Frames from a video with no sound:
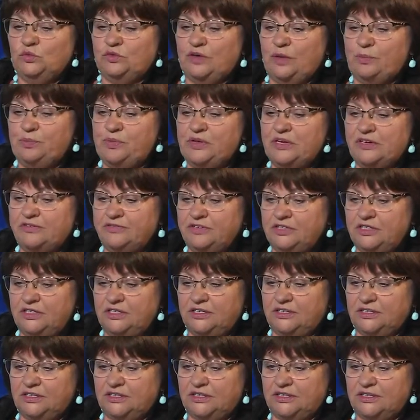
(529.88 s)

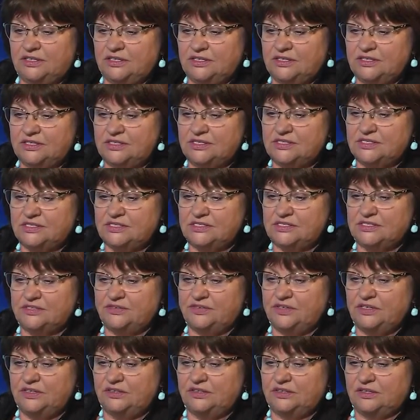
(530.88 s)
во-первых, э,
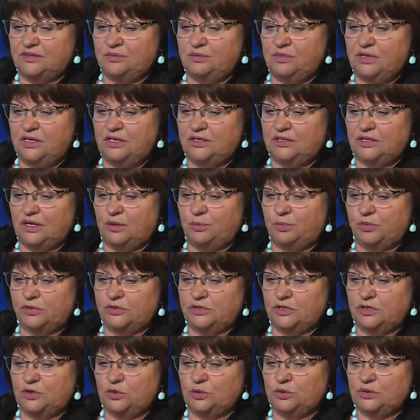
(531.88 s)
свет имеет
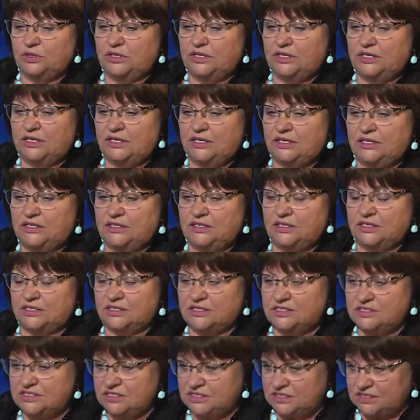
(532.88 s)
определенные
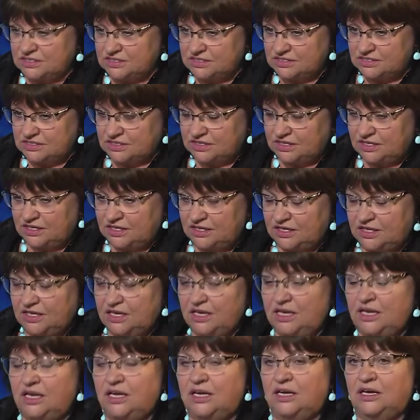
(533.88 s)
характеристики.
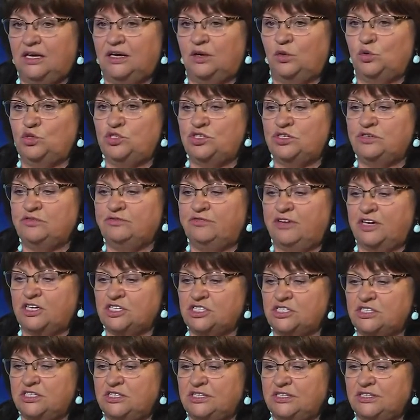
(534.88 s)
Очень
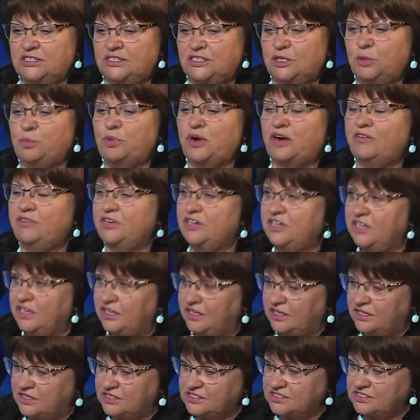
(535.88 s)
важно
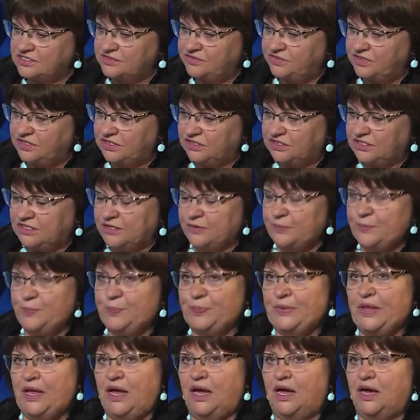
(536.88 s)
направление света.
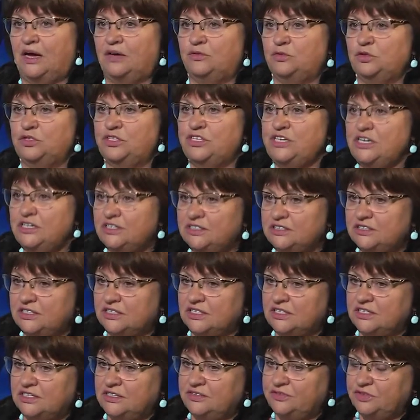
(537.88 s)
А вот
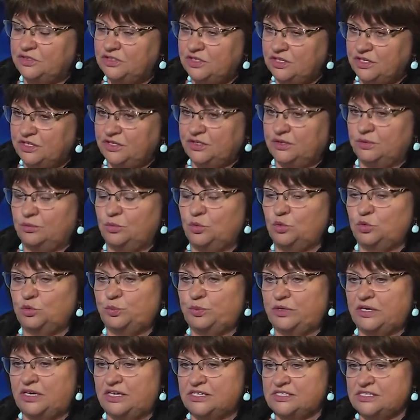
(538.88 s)
некоторые витрины могут
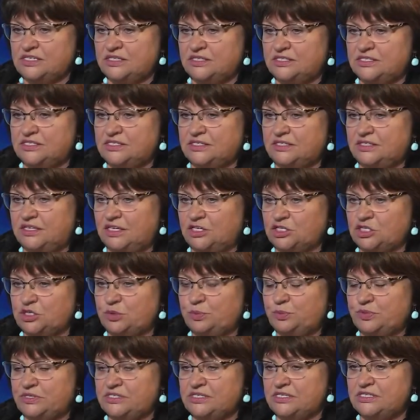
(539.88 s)
показаться
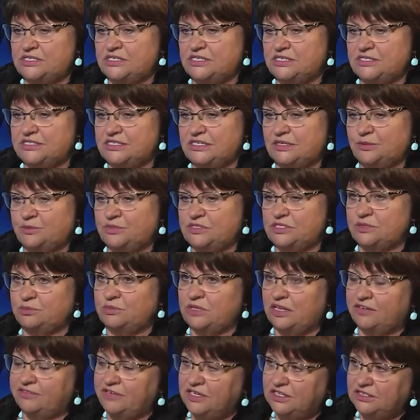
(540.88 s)
нашим посетителям
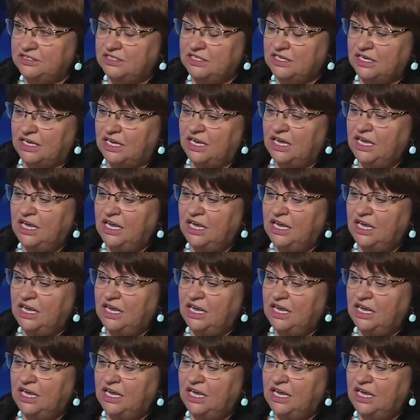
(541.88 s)
темноватые,